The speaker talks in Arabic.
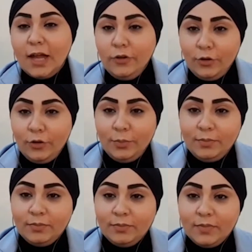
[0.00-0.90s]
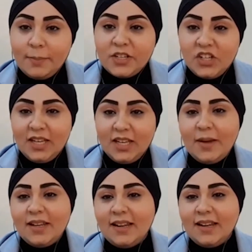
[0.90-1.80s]
اليوم ماشي
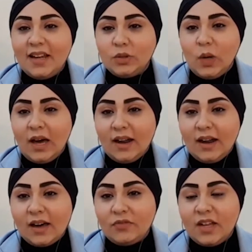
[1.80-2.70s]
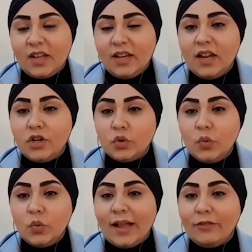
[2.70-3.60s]
عيب اننا ناخذوا القرار في اننا
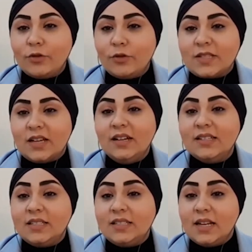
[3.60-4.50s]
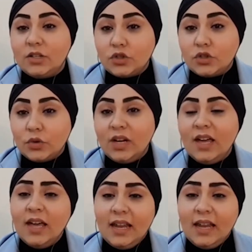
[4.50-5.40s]
نشوفوا واحد الفرصه ديال
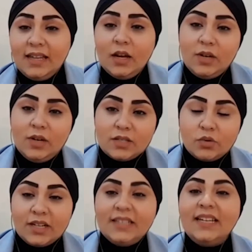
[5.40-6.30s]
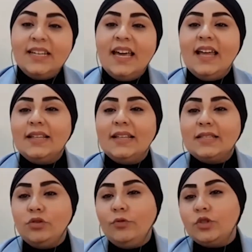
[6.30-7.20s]
الشغل لينا الناس اخرين الا
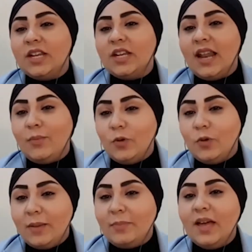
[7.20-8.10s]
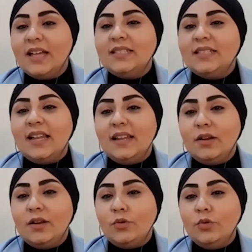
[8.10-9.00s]
تسدوا في وجهنا الابواب ديال
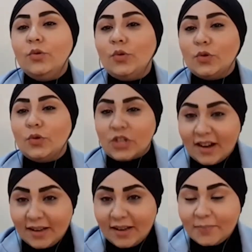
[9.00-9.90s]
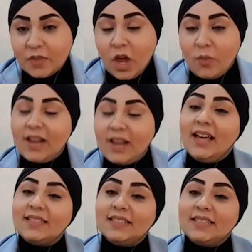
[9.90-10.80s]
اننا نكونوا اجراء
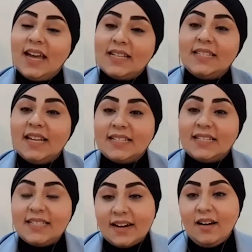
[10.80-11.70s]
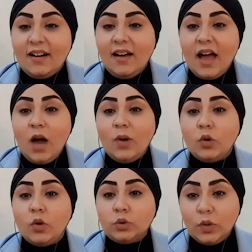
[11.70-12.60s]
ولكن كتطرح اسئله كثيره
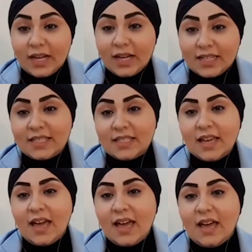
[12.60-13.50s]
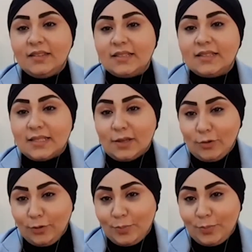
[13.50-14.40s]
حول خطوره هذا
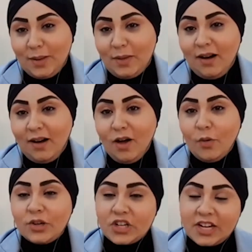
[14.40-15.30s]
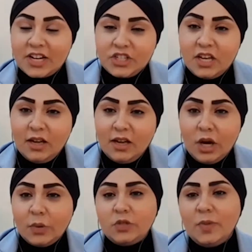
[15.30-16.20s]
التصرف ربما واش غنجح
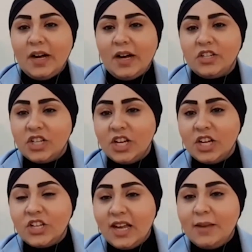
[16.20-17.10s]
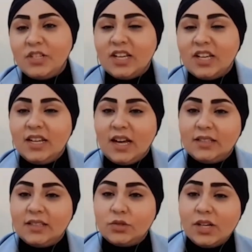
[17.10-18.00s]
واش ما غنجحش المشاكل اللي
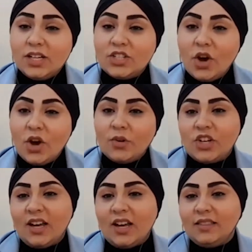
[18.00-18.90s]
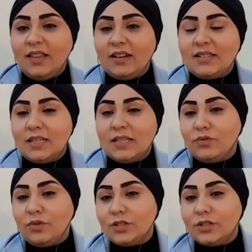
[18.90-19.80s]
غادي تخرج واش غنقدر نخلص
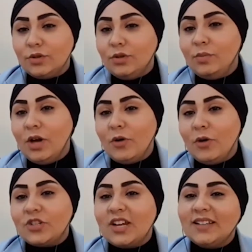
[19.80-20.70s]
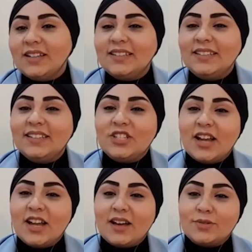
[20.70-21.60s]
الناس فوقيتهم واش غنقدر ندير
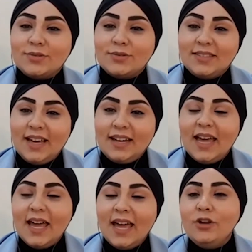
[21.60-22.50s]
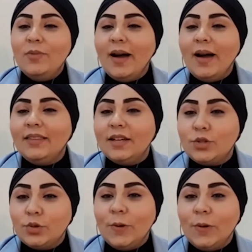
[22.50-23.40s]
داكشي اللي خاصو يدار اليوم
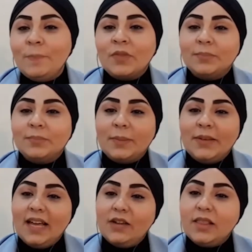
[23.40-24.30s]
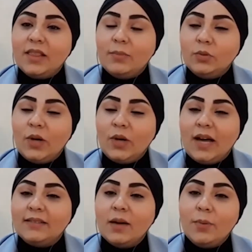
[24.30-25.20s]
غندردشوا بطبيعه الحال في هذا
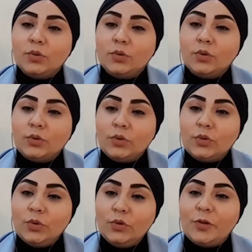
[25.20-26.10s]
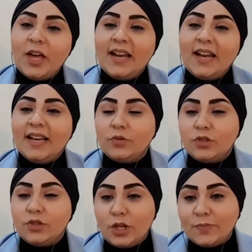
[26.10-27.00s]
الموضوع هذا بحضور ضيوف اللي
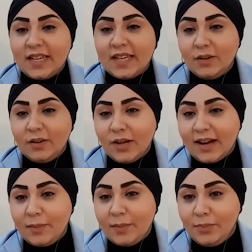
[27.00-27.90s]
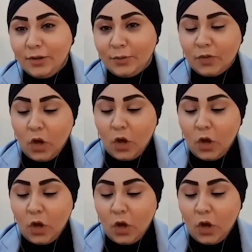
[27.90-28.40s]
كنوجه لهم التحيه وكنرحب بهم